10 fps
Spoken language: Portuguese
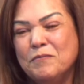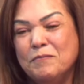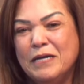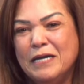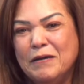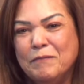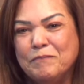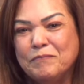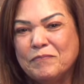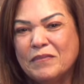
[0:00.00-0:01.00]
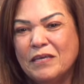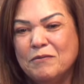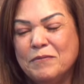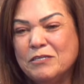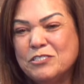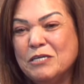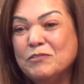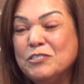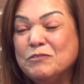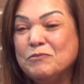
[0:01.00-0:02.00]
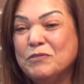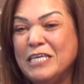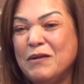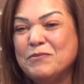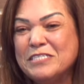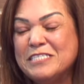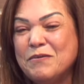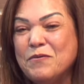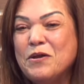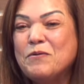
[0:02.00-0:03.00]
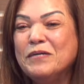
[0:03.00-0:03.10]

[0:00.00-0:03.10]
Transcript: uma, uma noção de, do que aconteceu.